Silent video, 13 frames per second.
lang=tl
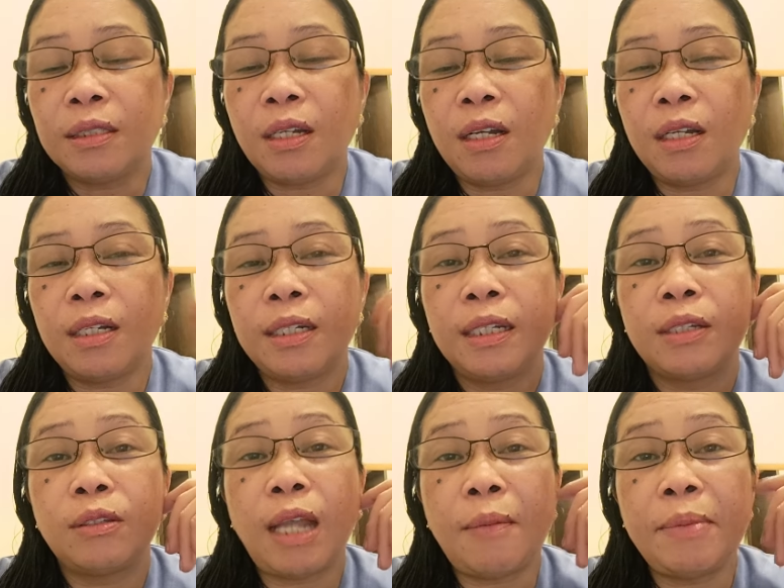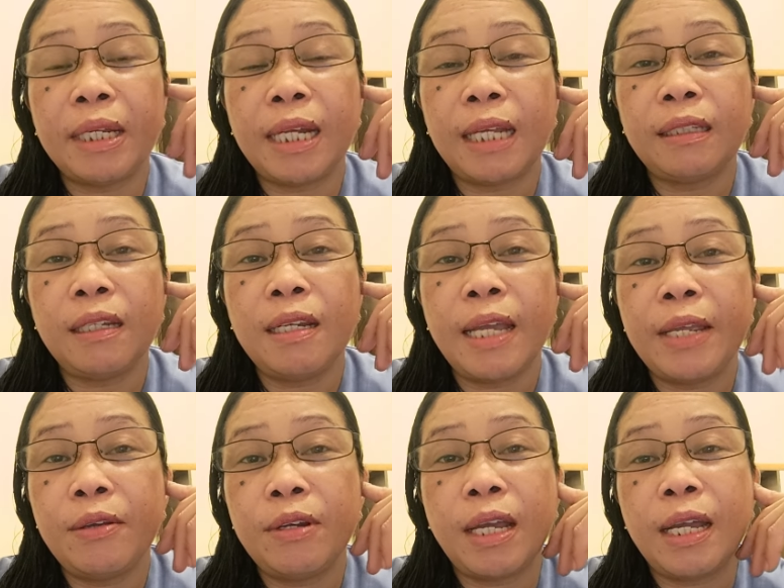so yung topic natin
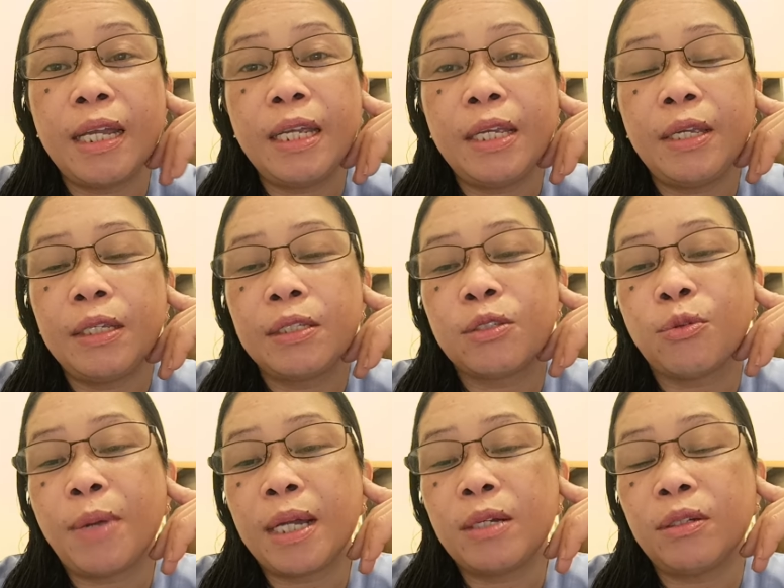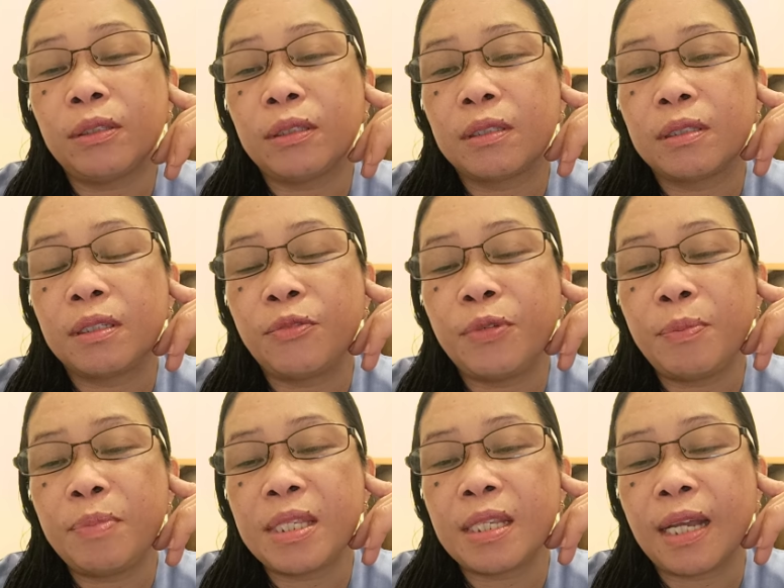ngayon ay sumagot si
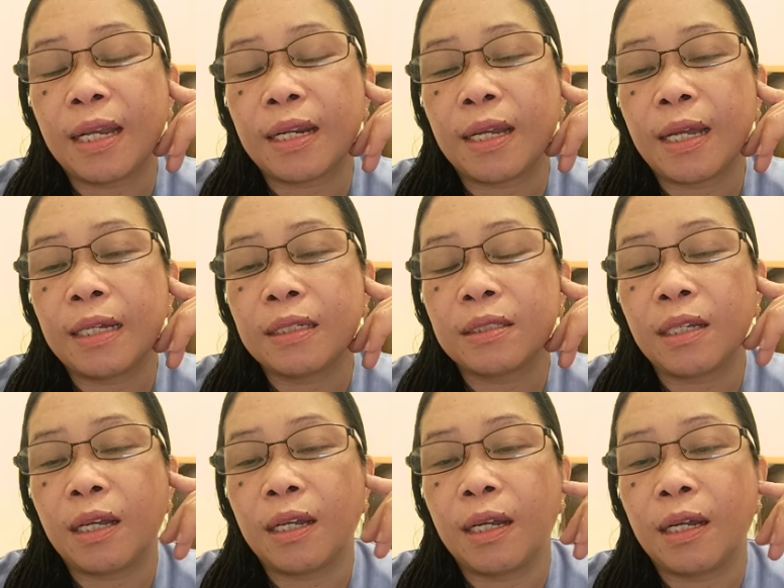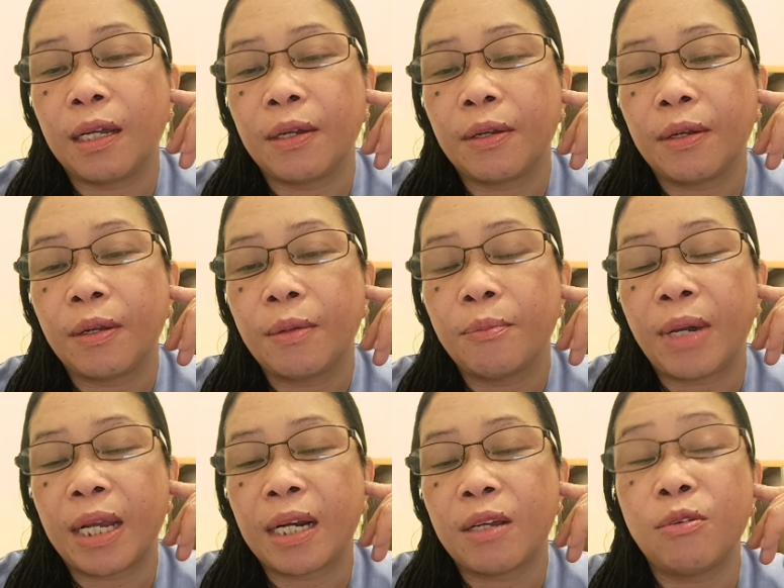VP Sara sa
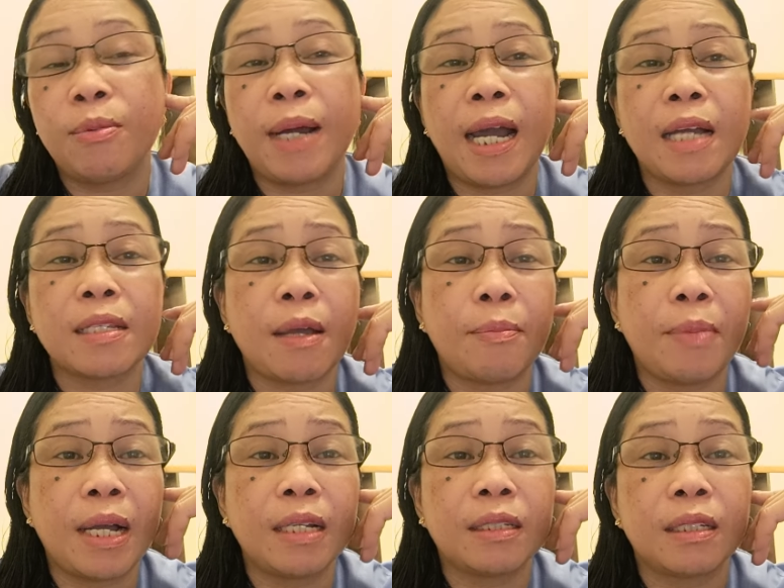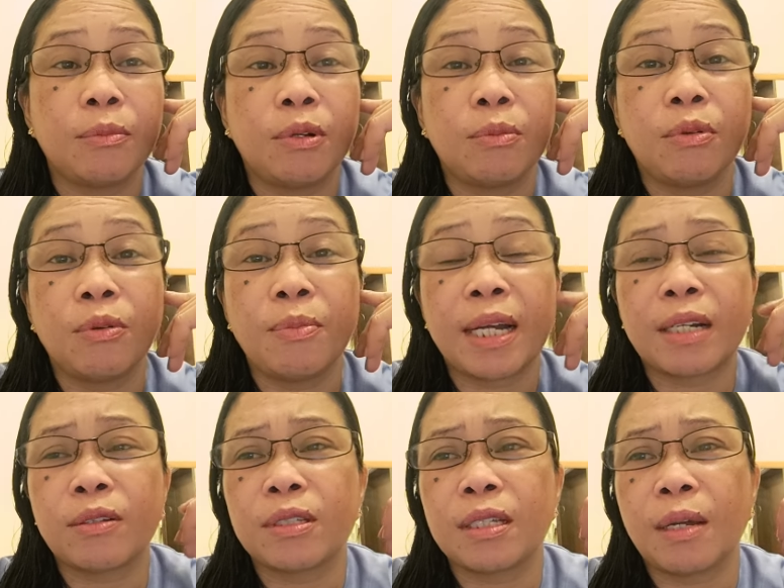parang umaasa pa si Bongbong
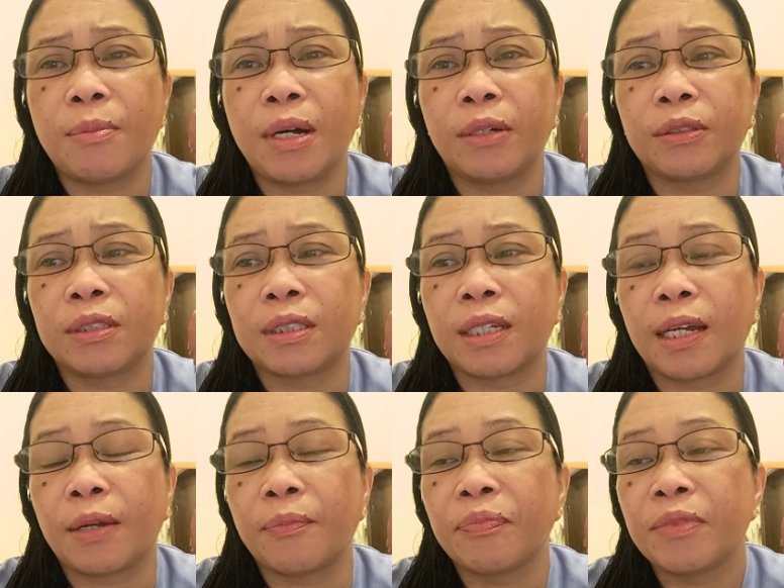Marcos about sa